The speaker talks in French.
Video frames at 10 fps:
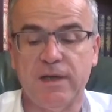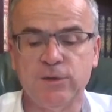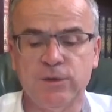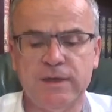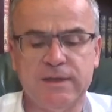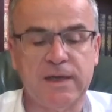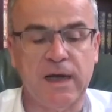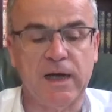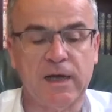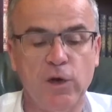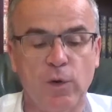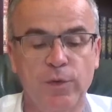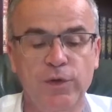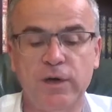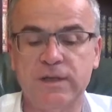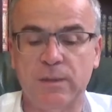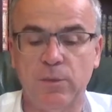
ils ont des tares et leur bonheur est un